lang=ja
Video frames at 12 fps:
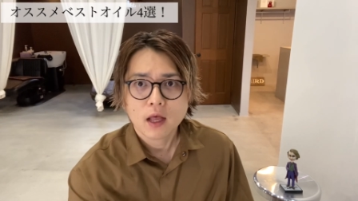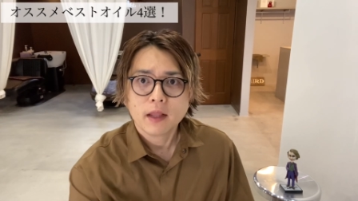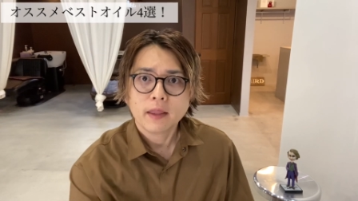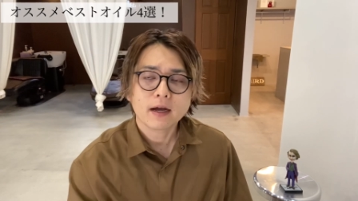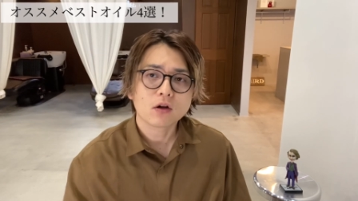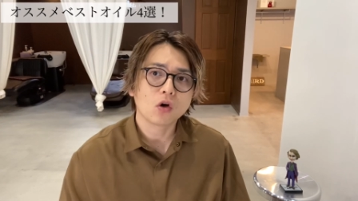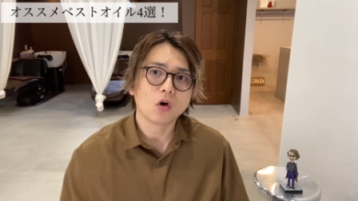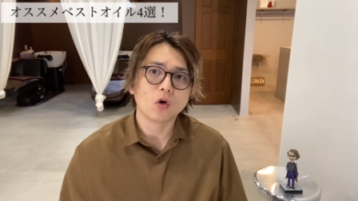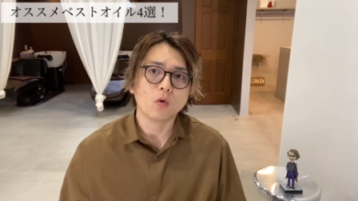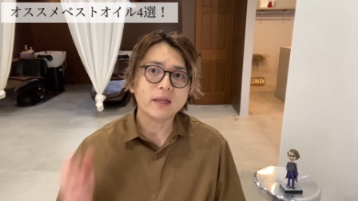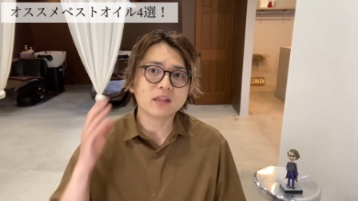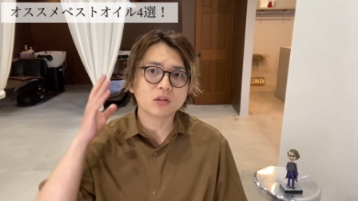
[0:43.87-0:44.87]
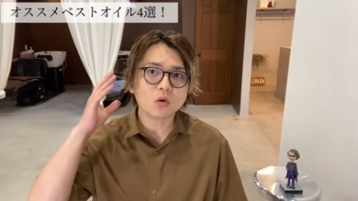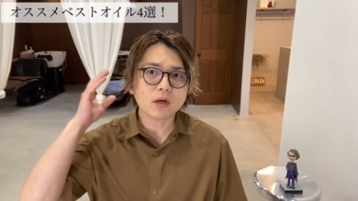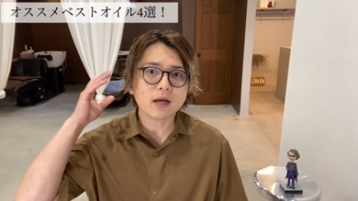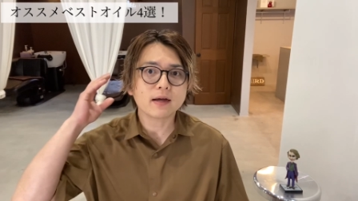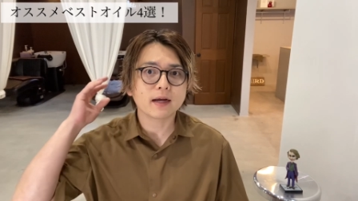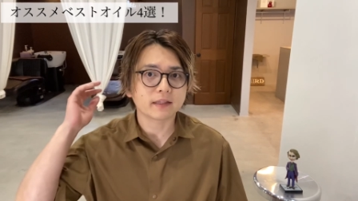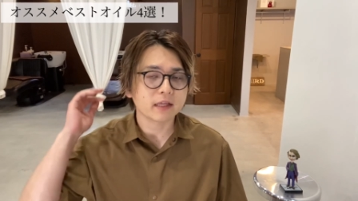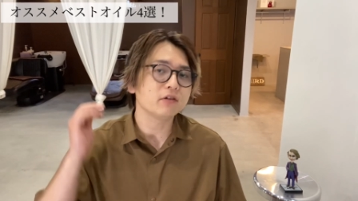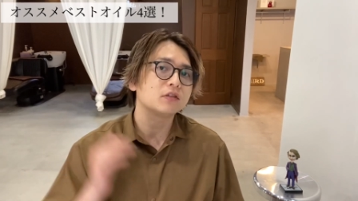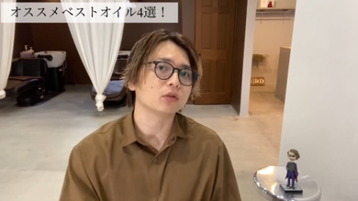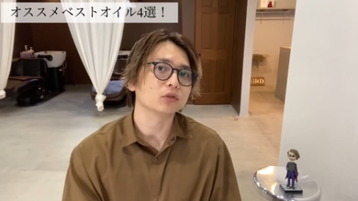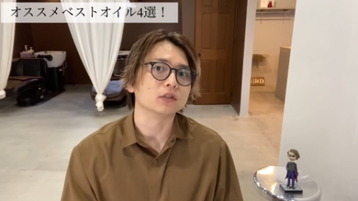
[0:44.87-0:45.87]
なんかこう、ウェット感が出
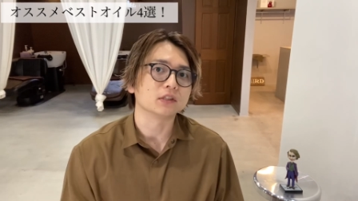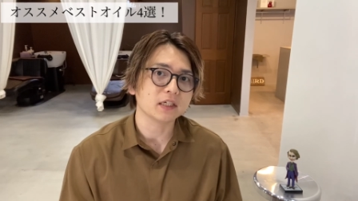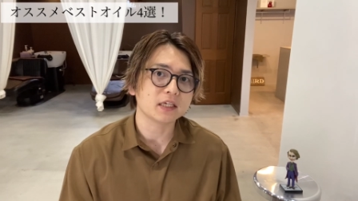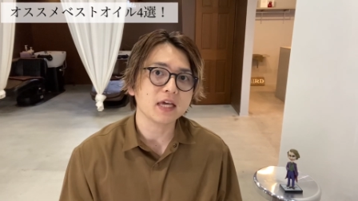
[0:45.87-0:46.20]
るってことですね。